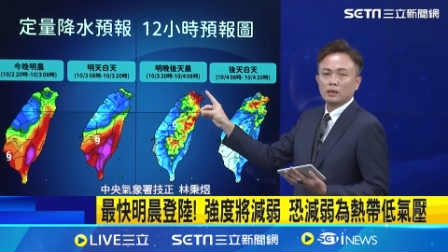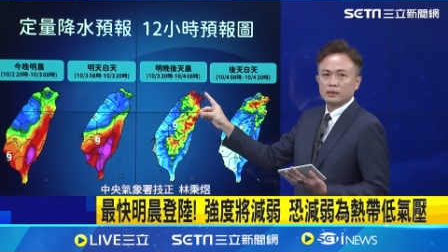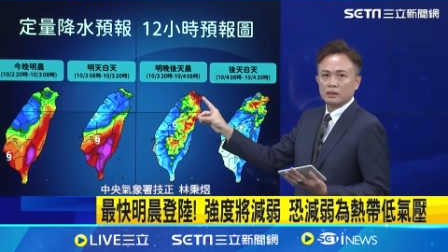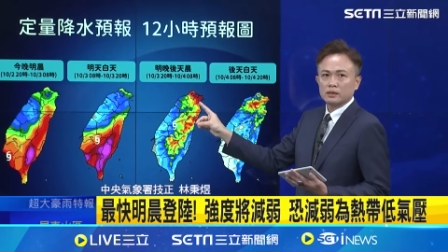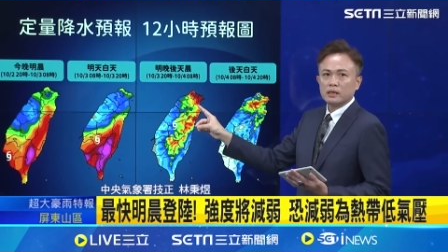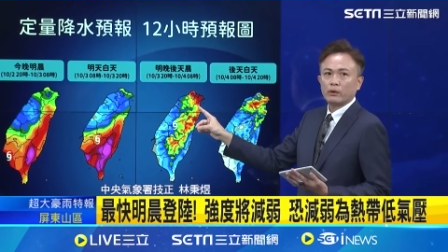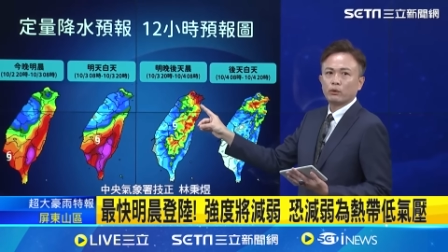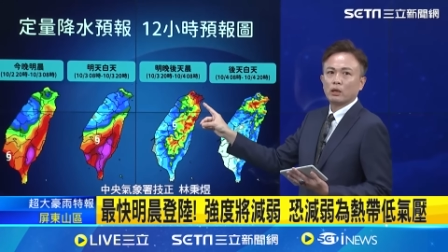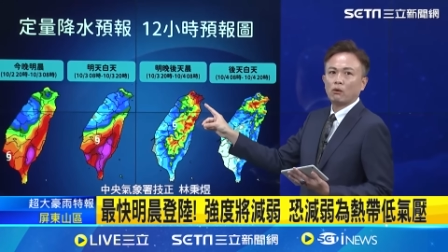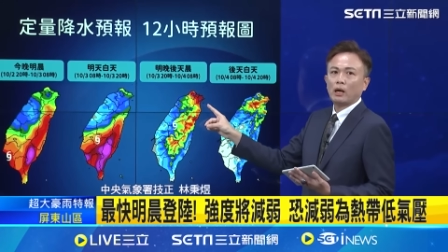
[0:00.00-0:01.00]
这样的降
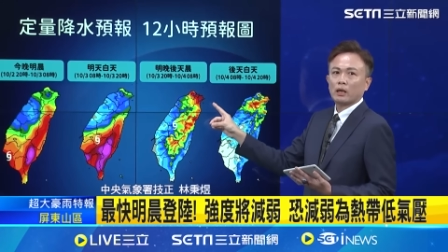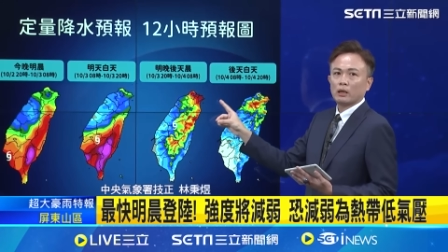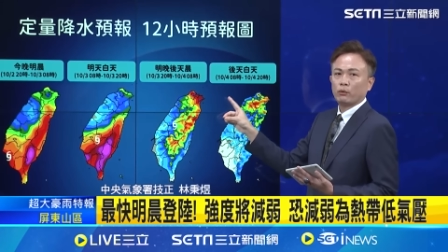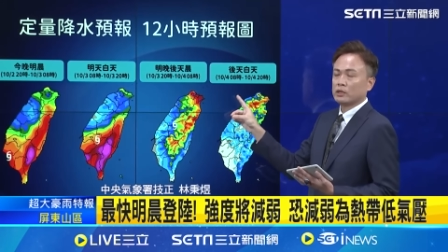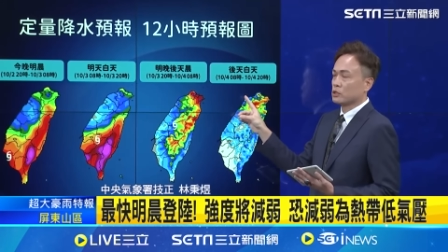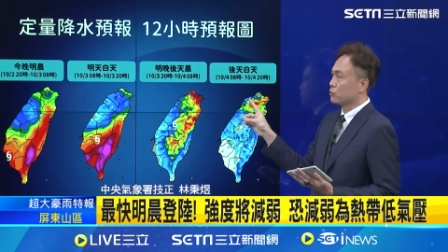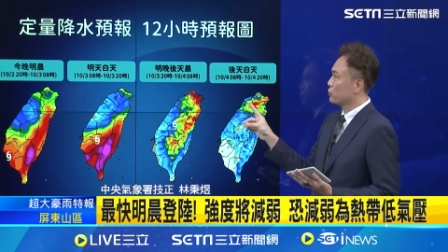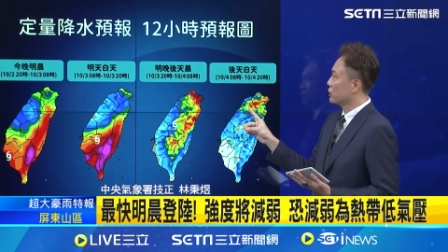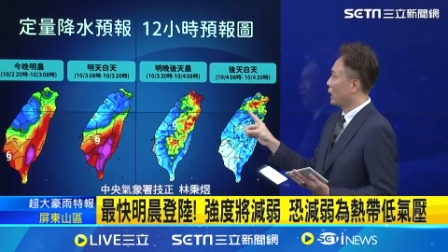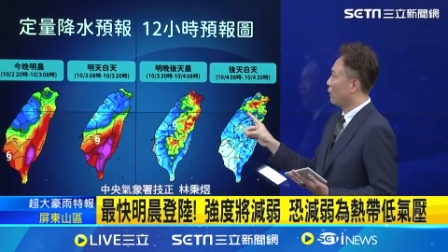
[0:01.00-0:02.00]
雨的话可能会持
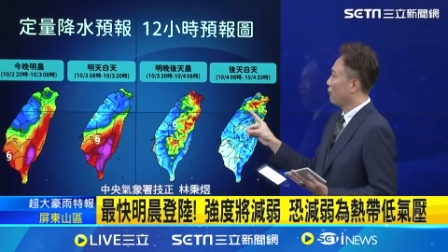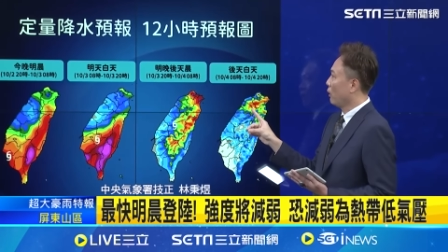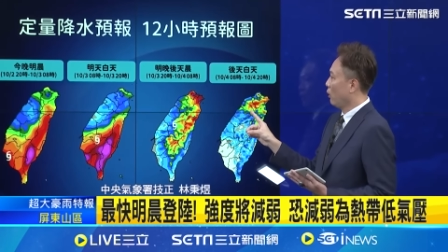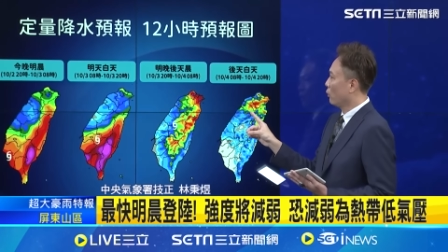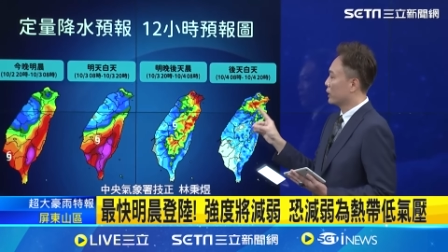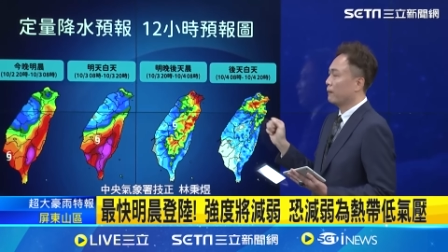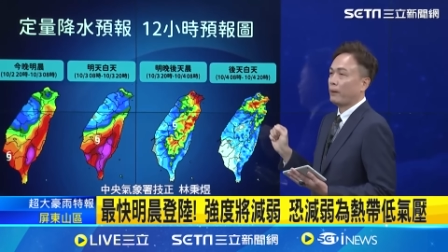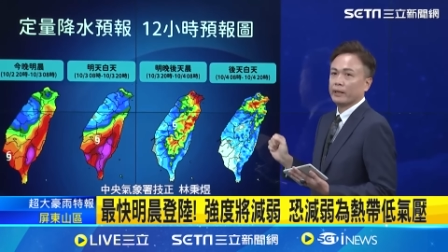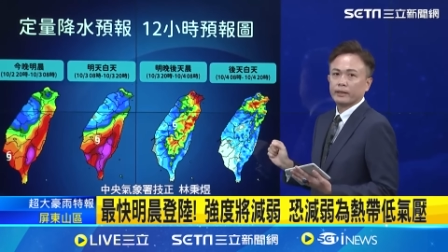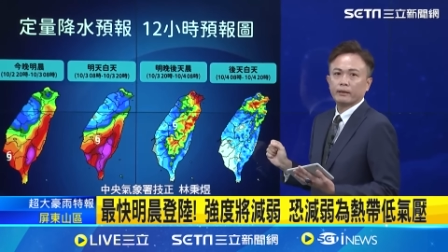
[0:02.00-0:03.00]
续到后天
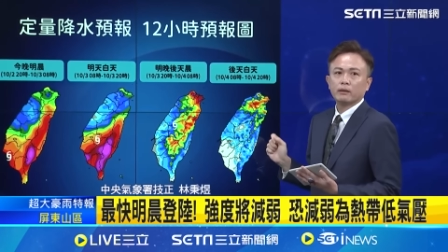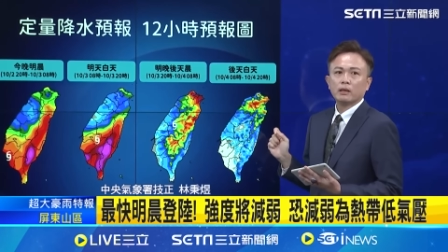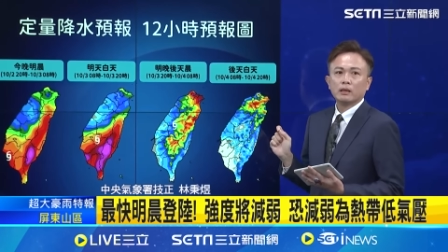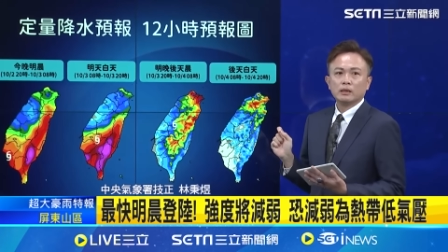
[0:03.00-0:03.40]
白天，